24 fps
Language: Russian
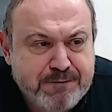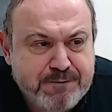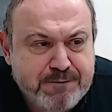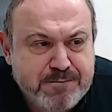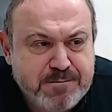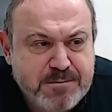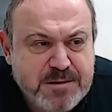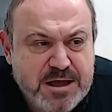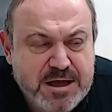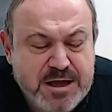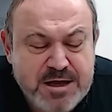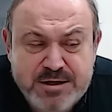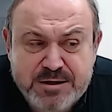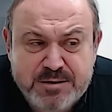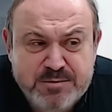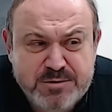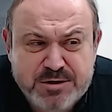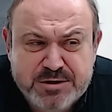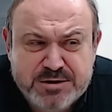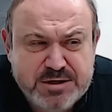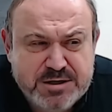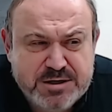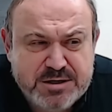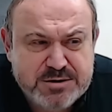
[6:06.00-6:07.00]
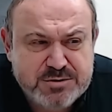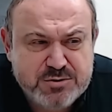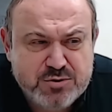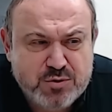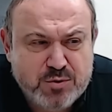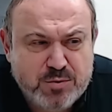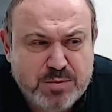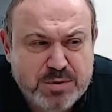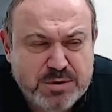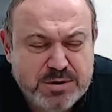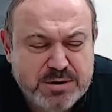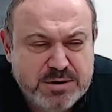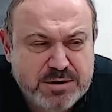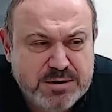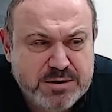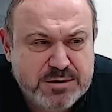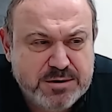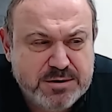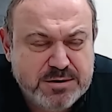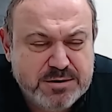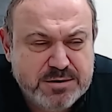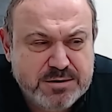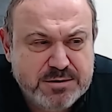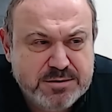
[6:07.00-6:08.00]
И они мне так
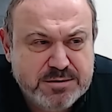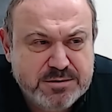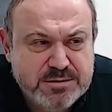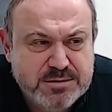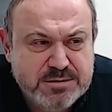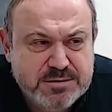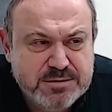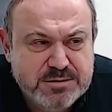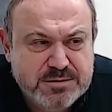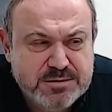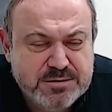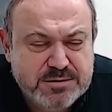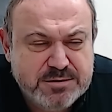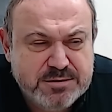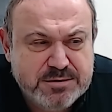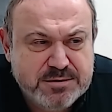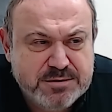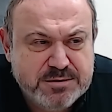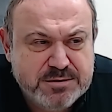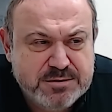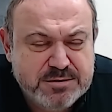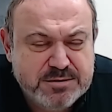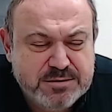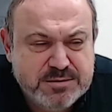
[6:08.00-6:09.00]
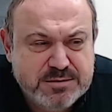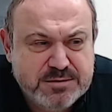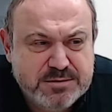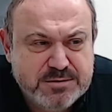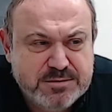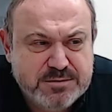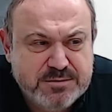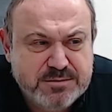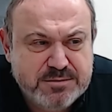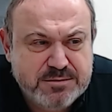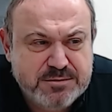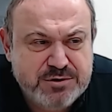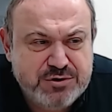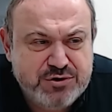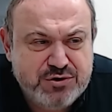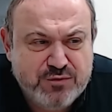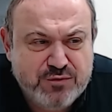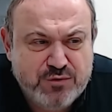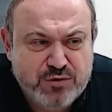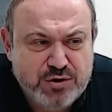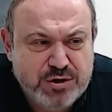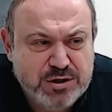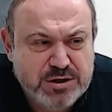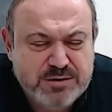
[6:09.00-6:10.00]
особо э,
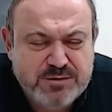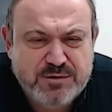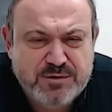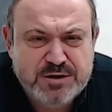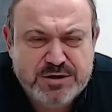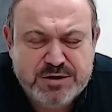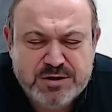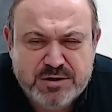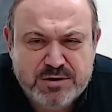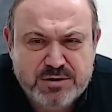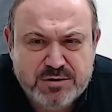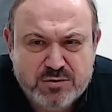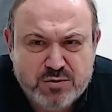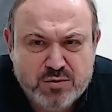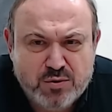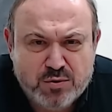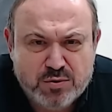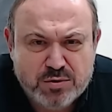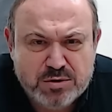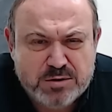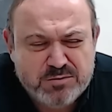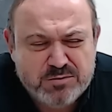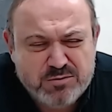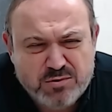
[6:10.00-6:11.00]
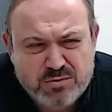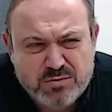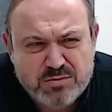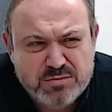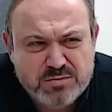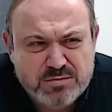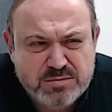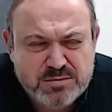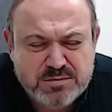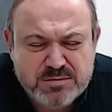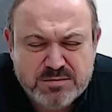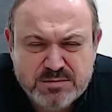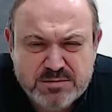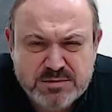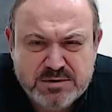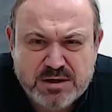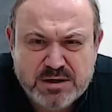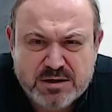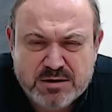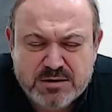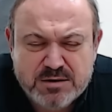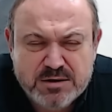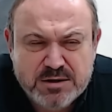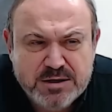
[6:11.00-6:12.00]
ничего не ответили толком. Ну,
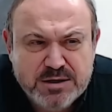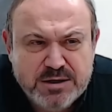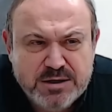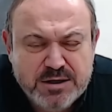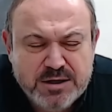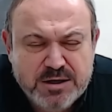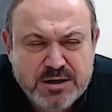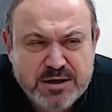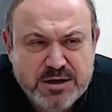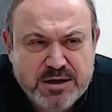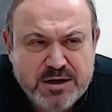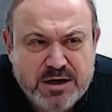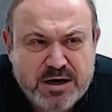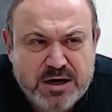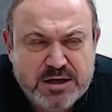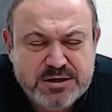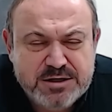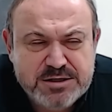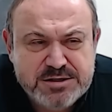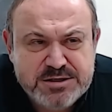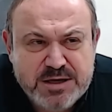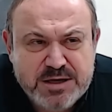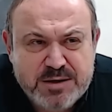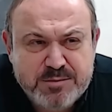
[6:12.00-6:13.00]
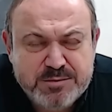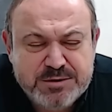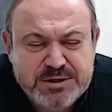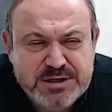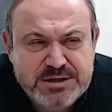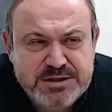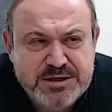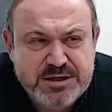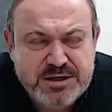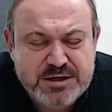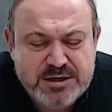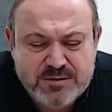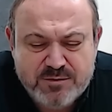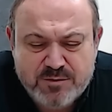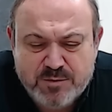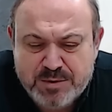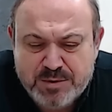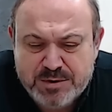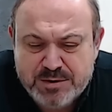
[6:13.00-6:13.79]
так. А на самом-то деле... А вот, что вы